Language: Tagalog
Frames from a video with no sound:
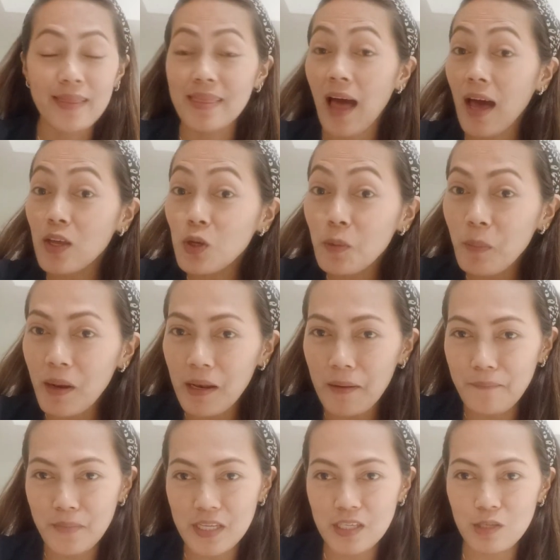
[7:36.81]
tayo pala
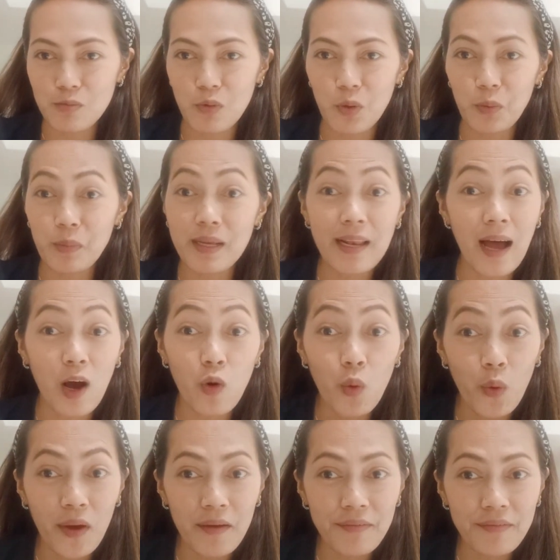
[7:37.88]
mismo bilang
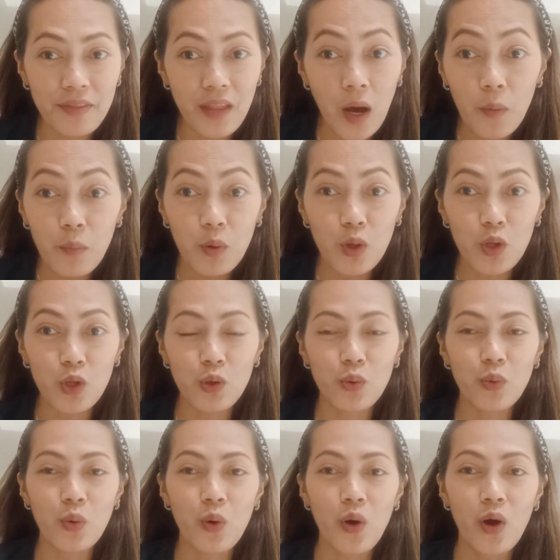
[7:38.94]
OFW